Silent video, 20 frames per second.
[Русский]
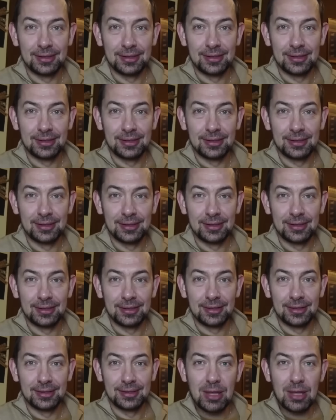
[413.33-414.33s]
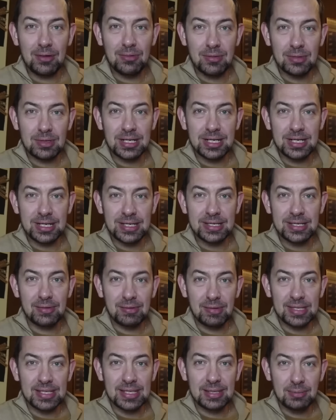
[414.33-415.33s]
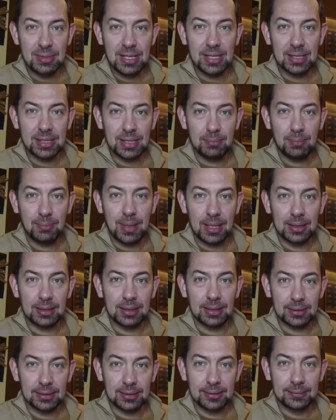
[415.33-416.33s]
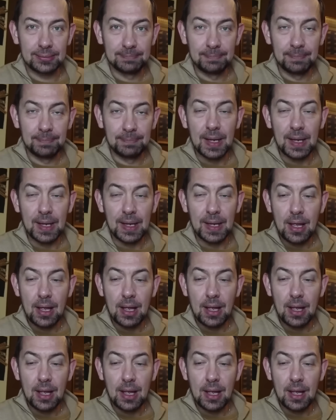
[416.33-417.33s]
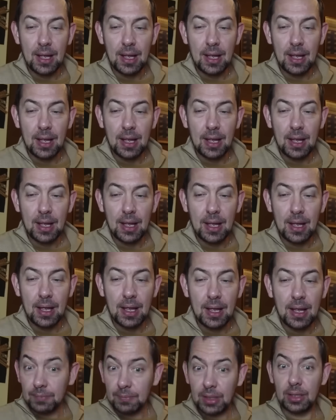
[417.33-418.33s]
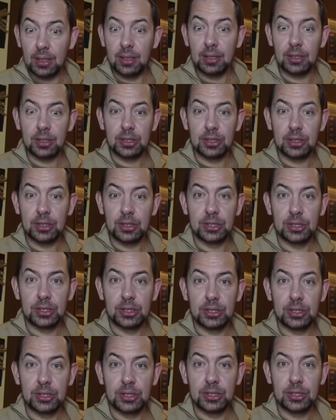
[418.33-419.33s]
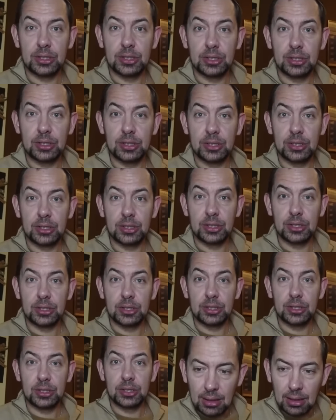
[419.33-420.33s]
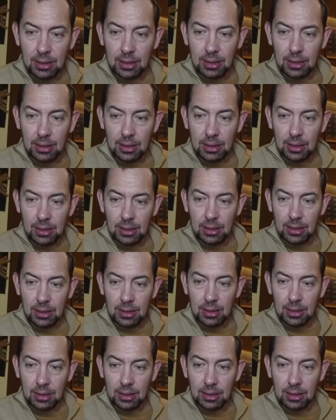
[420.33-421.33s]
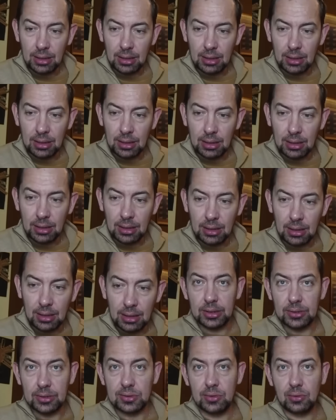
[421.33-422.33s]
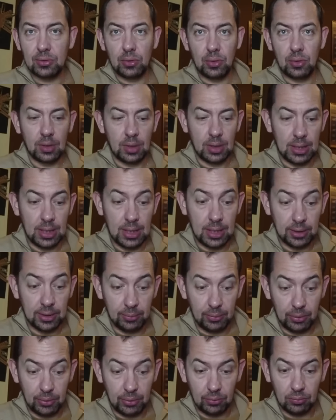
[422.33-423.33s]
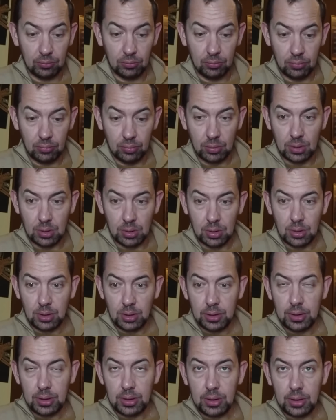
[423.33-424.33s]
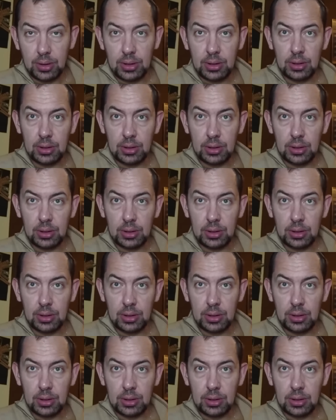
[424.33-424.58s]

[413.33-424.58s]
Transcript: Скуштували украинскую земельки, падлы, да? А, да. И а, решили а, кратно усилить украинскую армию. И